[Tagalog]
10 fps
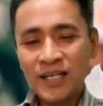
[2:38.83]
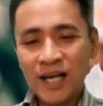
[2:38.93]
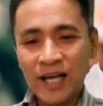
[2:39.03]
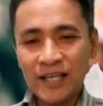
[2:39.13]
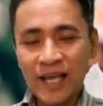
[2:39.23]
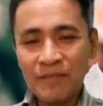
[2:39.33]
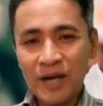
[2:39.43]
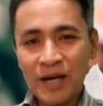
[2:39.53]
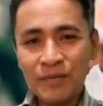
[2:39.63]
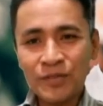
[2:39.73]
uh, uh, naay
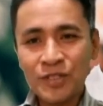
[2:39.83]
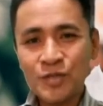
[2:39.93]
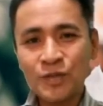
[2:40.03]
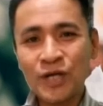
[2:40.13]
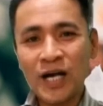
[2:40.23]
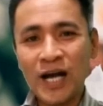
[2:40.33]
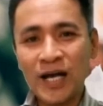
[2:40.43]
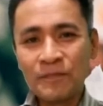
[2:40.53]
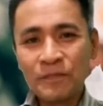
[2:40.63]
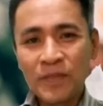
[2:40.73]
mga bautismo nga
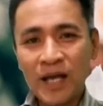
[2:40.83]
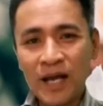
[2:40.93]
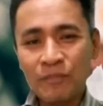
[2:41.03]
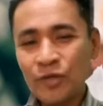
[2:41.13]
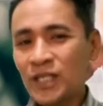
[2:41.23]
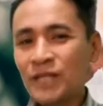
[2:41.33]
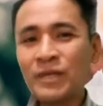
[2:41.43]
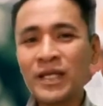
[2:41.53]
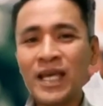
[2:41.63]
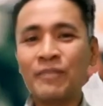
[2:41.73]
uh, pwede
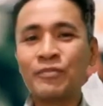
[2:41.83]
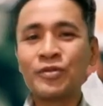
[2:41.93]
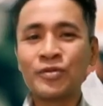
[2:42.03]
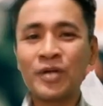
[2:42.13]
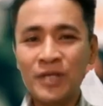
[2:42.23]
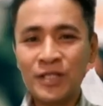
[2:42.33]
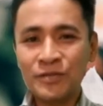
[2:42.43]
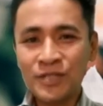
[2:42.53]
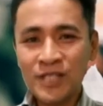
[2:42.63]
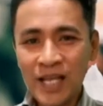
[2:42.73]
man gihapon to
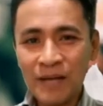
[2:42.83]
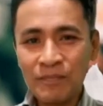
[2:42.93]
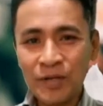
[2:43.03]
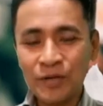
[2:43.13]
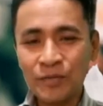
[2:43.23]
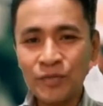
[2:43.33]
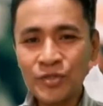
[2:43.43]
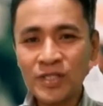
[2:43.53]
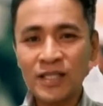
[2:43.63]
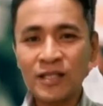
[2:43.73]
gamiton sila pero
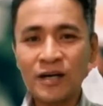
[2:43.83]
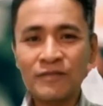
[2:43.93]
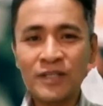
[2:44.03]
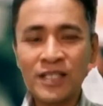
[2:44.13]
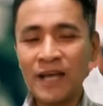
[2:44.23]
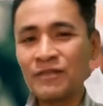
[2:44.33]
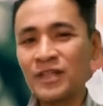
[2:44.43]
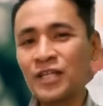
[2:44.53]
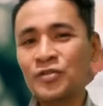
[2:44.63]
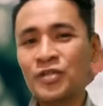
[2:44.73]
most of the time the
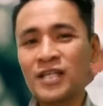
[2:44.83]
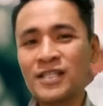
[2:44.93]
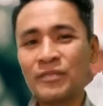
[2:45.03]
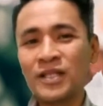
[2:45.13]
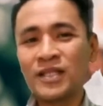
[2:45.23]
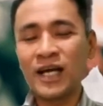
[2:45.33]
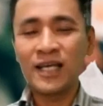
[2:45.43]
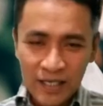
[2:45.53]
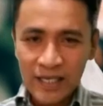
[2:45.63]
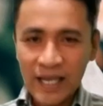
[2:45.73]
New Testament
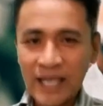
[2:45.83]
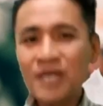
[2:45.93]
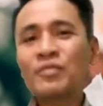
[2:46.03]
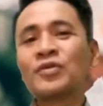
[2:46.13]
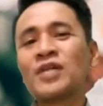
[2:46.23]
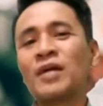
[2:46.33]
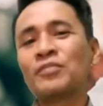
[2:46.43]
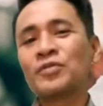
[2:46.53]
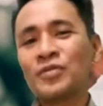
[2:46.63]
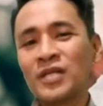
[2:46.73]
ang ginahimo sa
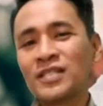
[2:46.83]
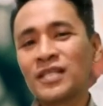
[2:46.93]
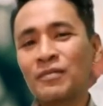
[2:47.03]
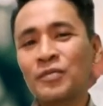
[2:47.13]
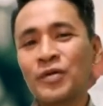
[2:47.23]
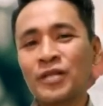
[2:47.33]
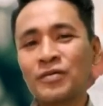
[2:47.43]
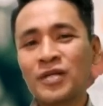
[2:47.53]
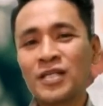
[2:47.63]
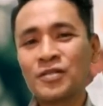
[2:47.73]
apostoles nga mao po
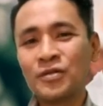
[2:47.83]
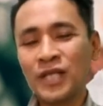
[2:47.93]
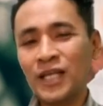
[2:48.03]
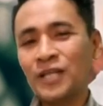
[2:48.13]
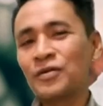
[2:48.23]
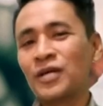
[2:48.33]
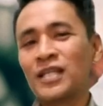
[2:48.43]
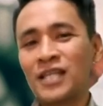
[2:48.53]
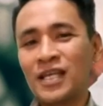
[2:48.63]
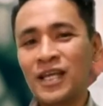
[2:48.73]
atong ginason kanang yung in
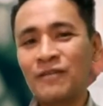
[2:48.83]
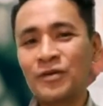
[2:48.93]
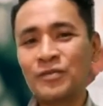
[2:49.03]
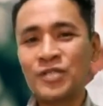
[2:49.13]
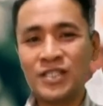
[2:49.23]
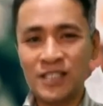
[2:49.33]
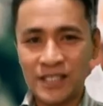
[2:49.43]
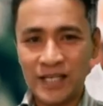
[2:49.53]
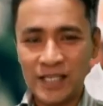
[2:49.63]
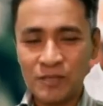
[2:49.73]
the name of Jesus
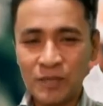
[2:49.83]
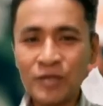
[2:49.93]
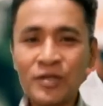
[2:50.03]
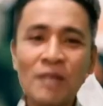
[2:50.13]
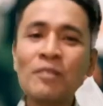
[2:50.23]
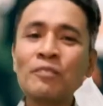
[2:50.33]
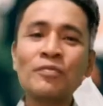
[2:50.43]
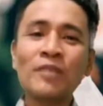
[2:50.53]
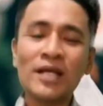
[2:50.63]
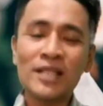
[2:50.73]
Christ. Pero naman po
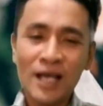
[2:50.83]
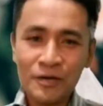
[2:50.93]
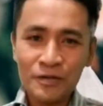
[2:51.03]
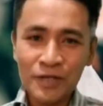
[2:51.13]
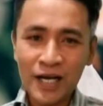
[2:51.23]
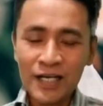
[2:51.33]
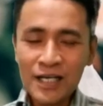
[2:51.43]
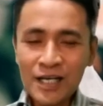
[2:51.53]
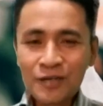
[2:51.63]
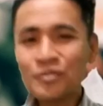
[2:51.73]
mga tao nga
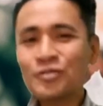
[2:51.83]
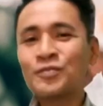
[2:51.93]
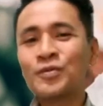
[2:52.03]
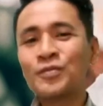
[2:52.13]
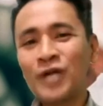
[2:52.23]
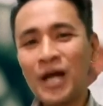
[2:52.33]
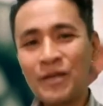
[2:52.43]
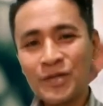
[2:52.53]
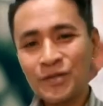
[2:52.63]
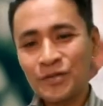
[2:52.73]
gusto pud mo
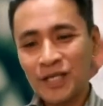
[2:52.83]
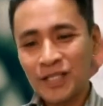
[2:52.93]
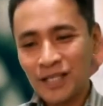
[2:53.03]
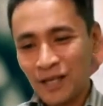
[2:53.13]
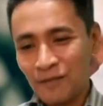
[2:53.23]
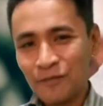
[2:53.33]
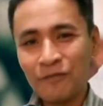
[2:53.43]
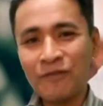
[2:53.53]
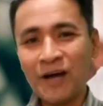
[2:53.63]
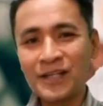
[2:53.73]
gamit og in the name of the
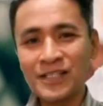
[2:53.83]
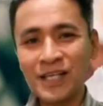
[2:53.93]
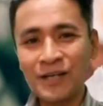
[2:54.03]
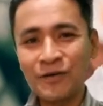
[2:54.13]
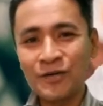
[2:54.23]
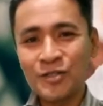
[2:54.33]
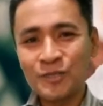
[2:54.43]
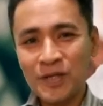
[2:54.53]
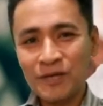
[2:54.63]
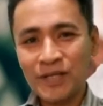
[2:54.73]
Father, Son, the Holy
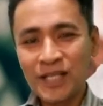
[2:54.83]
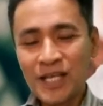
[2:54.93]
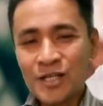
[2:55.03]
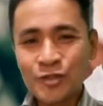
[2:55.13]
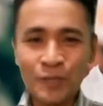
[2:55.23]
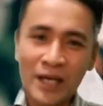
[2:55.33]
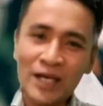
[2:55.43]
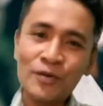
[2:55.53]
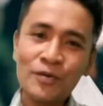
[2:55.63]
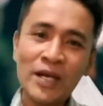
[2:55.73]
Spirit. So
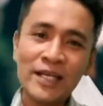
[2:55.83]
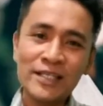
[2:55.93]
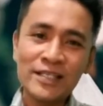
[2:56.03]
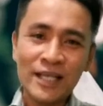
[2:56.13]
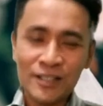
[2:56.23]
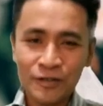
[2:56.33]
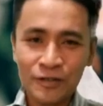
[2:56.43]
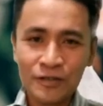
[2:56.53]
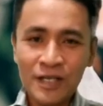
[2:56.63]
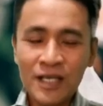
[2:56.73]
para walay
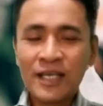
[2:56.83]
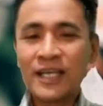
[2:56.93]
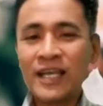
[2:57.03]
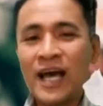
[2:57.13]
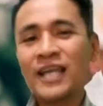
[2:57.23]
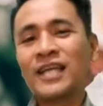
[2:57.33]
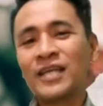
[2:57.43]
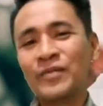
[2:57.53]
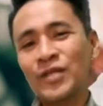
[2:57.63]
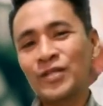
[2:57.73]
diskusyon, kinahanglan
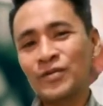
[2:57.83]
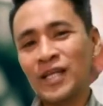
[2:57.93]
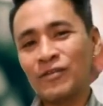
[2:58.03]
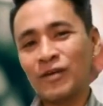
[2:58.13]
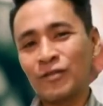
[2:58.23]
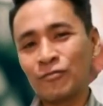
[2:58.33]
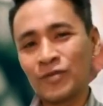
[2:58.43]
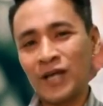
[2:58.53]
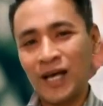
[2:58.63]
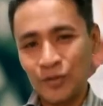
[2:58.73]
gamiton nato atong
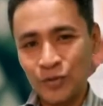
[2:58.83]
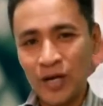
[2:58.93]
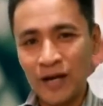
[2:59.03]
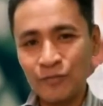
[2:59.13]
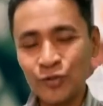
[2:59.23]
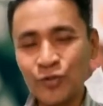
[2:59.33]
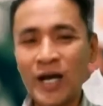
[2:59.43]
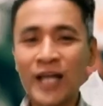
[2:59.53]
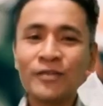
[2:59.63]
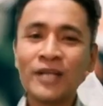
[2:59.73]
ang duha. Mutong
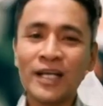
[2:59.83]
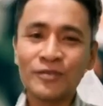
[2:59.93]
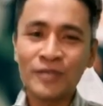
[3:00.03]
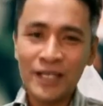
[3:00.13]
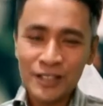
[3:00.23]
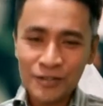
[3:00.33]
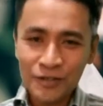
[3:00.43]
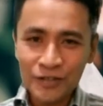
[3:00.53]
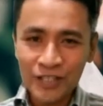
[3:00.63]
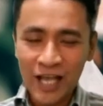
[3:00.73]
atong nakatunan
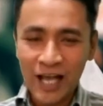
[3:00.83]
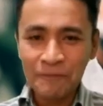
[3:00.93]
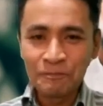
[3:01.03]
igsoon nga